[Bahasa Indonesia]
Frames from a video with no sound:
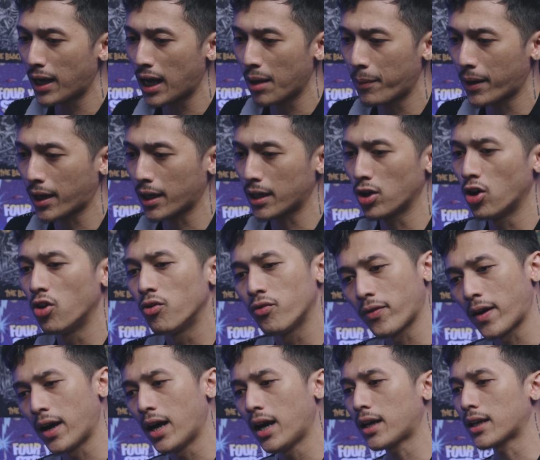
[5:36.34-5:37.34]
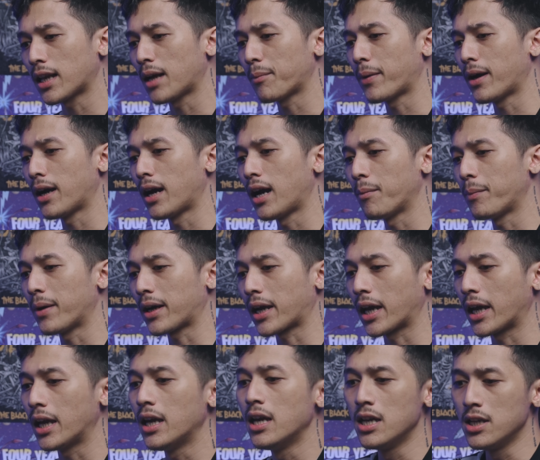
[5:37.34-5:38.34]
nggak pakai Neova kenapa nggak
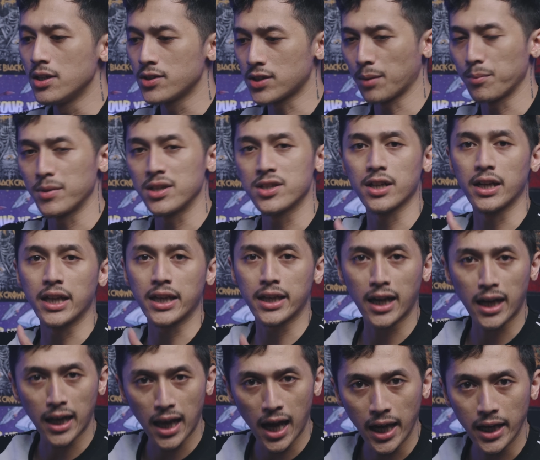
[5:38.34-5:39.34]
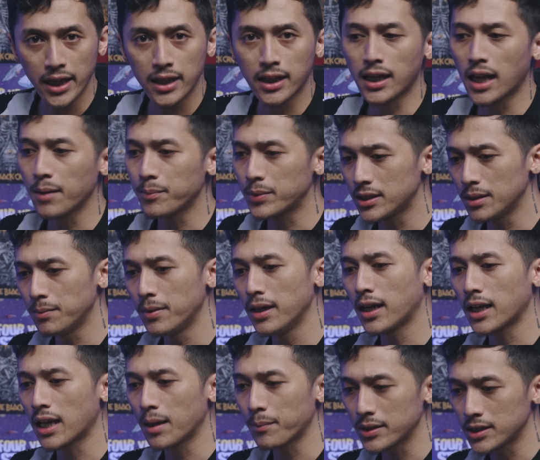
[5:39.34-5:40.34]
pakai semi slick yang lain, kenapa sih Bang,
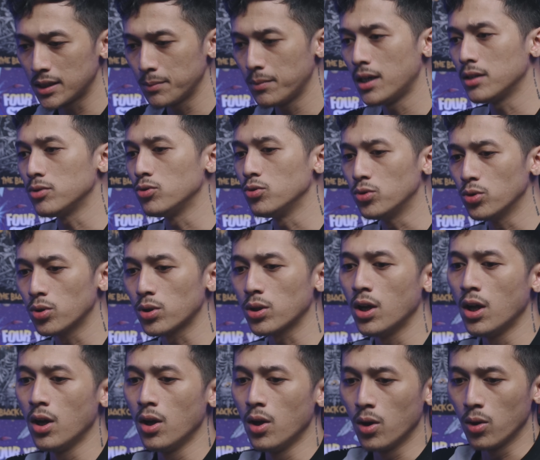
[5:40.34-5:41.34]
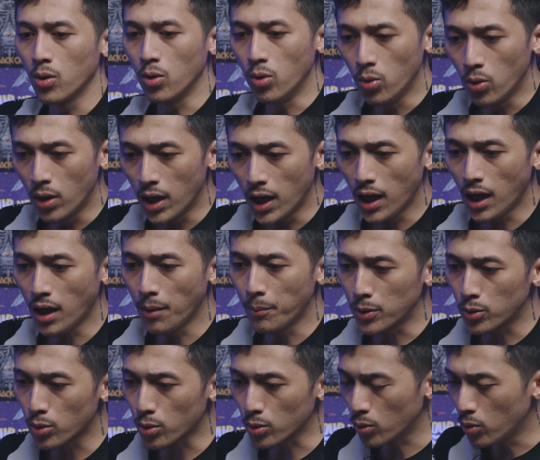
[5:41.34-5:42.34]
kenapa sih Bang? Jujur gue
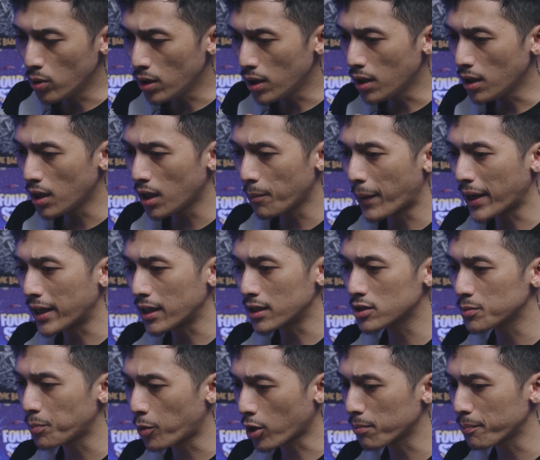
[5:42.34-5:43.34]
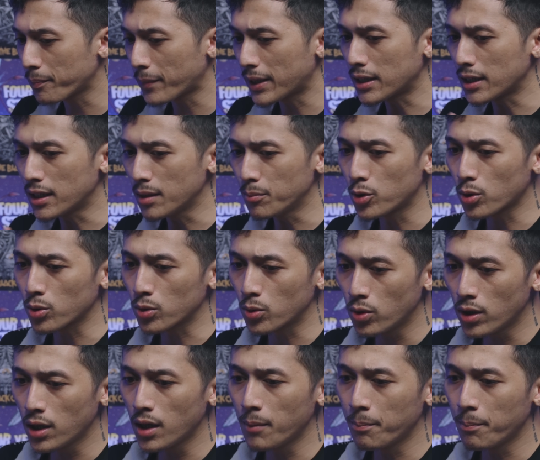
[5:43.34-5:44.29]
menurut gue eh, Pilot Sport 4 ini menurut gue